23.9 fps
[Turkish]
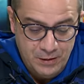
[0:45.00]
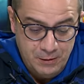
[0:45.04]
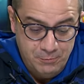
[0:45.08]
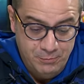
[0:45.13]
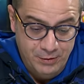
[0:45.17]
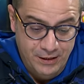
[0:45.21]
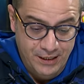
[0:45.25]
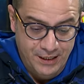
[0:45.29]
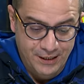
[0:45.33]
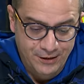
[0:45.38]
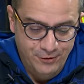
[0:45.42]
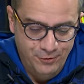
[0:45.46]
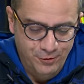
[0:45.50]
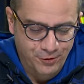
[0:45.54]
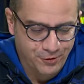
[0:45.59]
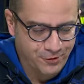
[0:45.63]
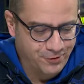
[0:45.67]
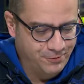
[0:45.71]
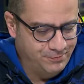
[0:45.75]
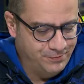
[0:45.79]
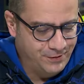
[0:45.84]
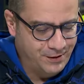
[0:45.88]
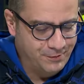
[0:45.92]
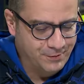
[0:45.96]

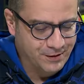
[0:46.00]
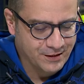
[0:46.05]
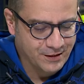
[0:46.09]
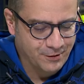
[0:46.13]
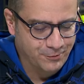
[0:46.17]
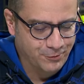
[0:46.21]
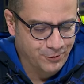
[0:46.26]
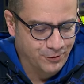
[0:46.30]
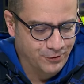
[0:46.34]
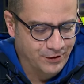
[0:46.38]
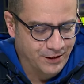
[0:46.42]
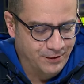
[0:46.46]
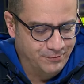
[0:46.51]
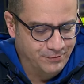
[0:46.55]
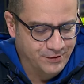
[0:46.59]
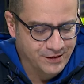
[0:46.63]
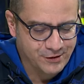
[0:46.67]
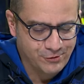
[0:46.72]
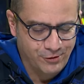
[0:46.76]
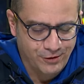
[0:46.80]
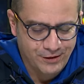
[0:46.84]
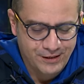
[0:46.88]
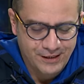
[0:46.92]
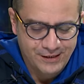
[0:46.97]
planlıyorum ama tabii
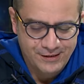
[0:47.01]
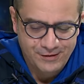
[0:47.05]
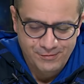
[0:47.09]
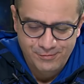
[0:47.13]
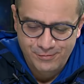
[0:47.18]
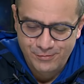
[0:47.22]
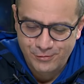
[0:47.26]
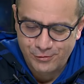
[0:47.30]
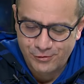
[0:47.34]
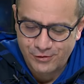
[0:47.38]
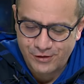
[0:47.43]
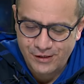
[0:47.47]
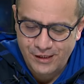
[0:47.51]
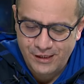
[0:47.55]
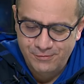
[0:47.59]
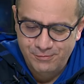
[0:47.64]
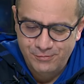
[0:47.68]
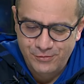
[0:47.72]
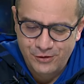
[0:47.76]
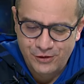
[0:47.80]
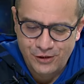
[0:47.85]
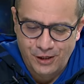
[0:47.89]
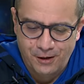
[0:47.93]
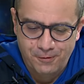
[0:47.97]
önemlisi olan burada
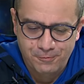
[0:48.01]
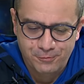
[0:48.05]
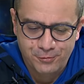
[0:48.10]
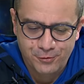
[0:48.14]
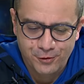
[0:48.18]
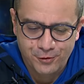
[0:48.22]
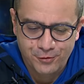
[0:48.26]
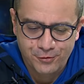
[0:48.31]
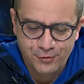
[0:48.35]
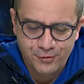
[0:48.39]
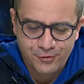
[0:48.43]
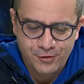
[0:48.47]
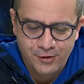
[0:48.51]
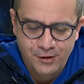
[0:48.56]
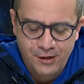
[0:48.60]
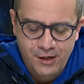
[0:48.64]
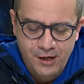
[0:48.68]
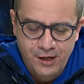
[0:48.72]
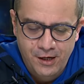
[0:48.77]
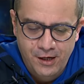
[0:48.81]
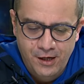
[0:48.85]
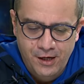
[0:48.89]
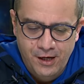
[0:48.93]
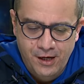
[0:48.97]
şampiyonluk.
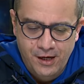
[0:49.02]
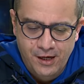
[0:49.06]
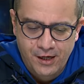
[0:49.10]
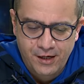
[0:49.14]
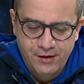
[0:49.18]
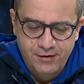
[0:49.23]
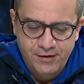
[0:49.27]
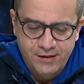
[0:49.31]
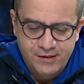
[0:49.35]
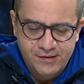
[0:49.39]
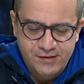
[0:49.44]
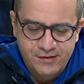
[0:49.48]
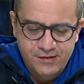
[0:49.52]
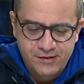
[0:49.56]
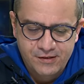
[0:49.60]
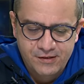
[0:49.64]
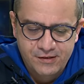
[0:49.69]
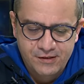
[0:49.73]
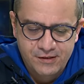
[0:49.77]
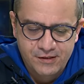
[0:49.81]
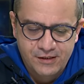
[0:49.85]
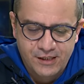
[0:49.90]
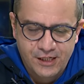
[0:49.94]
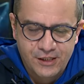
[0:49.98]
Evet
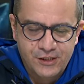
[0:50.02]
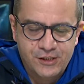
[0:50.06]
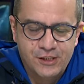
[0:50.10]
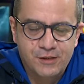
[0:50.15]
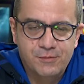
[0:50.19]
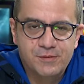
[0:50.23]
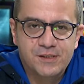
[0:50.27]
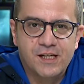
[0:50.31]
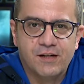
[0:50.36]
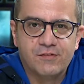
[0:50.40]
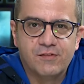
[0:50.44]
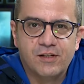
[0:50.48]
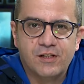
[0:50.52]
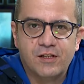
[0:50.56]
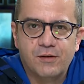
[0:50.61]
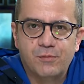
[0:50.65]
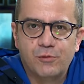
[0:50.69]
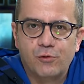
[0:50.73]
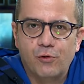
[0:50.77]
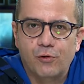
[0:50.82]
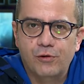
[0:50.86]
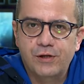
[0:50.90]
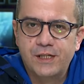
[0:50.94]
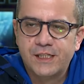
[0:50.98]
e, geçtiğimiz hafta
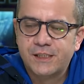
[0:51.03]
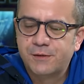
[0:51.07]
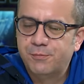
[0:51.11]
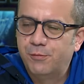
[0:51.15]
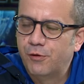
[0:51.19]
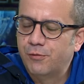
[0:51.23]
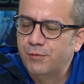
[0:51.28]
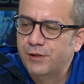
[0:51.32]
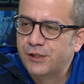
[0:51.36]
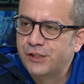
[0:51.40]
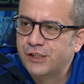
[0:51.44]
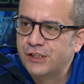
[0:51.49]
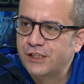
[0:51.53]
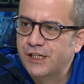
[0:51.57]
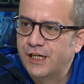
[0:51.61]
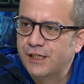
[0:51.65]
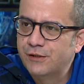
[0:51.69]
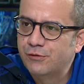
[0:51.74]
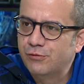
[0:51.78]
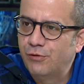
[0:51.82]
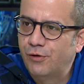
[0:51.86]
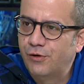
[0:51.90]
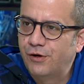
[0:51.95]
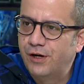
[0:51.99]
tabii Konya Spor maçından
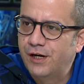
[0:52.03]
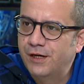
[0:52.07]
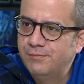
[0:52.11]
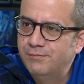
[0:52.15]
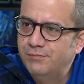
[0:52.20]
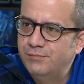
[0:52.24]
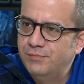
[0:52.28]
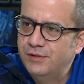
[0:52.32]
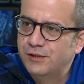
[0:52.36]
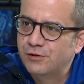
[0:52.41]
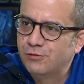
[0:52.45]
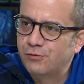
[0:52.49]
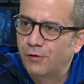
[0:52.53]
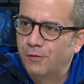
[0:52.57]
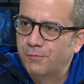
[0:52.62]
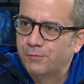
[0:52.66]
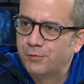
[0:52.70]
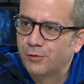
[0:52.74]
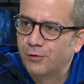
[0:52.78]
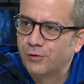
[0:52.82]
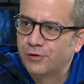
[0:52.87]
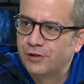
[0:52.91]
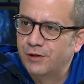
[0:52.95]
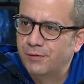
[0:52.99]
sonra biz son
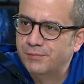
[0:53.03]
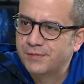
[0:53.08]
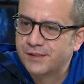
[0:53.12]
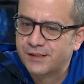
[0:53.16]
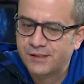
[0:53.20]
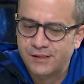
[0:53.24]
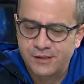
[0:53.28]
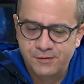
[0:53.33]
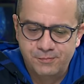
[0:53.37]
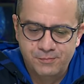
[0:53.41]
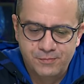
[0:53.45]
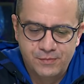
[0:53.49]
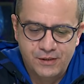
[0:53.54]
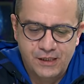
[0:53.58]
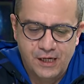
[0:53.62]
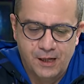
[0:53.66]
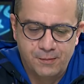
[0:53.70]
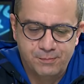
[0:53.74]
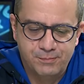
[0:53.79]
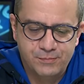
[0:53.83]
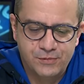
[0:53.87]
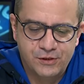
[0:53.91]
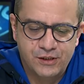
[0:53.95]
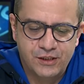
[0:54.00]
programımızı
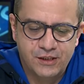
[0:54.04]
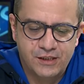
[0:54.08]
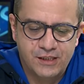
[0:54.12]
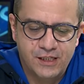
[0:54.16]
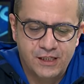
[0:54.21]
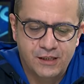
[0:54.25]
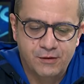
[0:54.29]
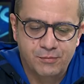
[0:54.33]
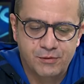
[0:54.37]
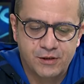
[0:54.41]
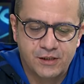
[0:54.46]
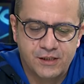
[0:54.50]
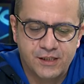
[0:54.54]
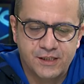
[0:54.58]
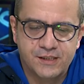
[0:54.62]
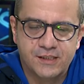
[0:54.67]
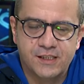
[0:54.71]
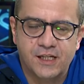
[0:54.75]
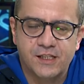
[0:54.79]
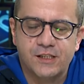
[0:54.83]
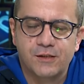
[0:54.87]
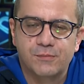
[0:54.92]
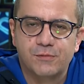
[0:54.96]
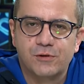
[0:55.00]
yapmıştık. 7-1
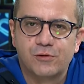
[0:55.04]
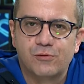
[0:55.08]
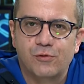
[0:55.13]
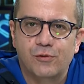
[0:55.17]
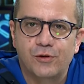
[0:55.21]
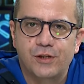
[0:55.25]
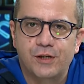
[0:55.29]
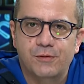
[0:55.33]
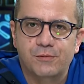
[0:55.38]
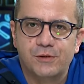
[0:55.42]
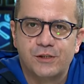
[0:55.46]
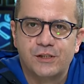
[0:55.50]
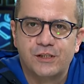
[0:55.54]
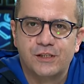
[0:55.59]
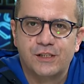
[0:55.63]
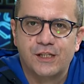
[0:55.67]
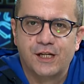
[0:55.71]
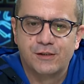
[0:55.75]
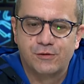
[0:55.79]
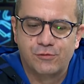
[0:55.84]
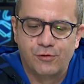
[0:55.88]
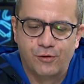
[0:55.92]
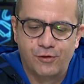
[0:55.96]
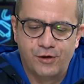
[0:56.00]
kazandığımız Konya
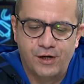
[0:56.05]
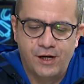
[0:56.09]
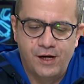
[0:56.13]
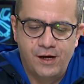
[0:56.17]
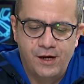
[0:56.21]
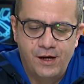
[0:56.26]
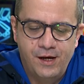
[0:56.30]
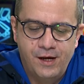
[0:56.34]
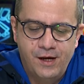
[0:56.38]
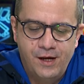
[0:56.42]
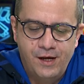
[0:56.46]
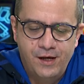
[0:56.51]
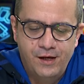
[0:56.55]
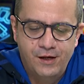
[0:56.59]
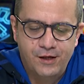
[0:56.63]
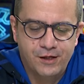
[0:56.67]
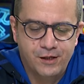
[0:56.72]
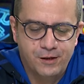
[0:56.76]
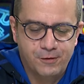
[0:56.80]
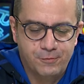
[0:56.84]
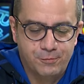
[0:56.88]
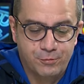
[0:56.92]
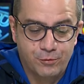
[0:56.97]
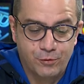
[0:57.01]
maçından sonra
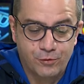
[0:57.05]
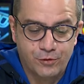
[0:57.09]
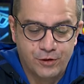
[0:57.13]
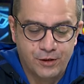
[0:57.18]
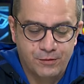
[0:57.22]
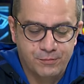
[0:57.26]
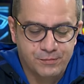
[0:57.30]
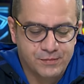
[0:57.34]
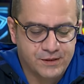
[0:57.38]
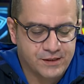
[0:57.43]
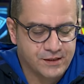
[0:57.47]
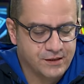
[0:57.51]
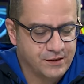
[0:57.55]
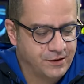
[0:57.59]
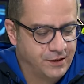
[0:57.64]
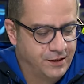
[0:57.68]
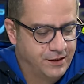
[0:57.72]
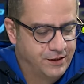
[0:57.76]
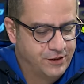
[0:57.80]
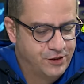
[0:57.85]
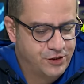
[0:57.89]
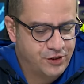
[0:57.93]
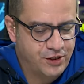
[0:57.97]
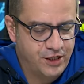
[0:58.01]
e, programımızı
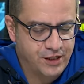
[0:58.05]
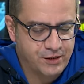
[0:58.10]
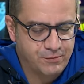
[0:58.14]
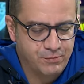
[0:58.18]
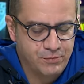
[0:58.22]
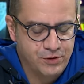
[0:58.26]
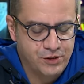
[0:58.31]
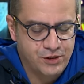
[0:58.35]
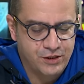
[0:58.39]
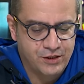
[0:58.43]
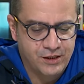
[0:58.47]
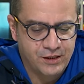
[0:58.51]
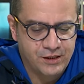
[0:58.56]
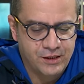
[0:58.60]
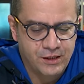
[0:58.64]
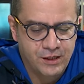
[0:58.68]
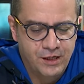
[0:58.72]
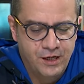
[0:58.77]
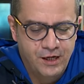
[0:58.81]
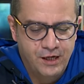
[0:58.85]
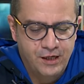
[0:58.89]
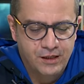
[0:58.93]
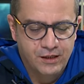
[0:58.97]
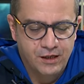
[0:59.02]
çekmiştik.
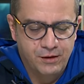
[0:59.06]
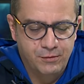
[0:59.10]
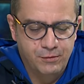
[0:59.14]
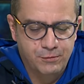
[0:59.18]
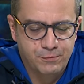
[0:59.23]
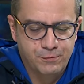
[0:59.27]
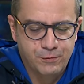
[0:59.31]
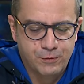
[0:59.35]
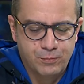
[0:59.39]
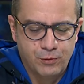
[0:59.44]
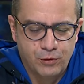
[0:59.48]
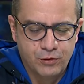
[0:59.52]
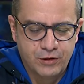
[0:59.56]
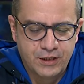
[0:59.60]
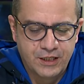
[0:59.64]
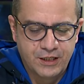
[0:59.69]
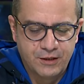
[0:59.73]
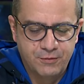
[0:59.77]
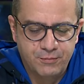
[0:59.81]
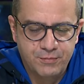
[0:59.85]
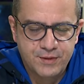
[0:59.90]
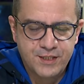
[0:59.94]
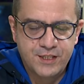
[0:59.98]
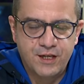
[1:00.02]
Tabii futbol
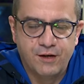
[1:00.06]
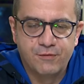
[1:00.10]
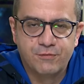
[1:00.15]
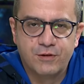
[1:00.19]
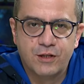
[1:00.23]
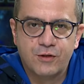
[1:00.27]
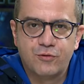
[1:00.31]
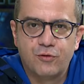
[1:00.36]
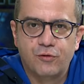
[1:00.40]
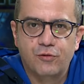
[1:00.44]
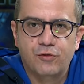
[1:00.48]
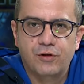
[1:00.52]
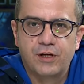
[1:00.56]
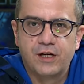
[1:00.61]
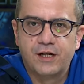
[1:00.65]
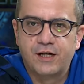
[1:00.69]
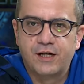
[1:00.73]
takımımız hafta sonunda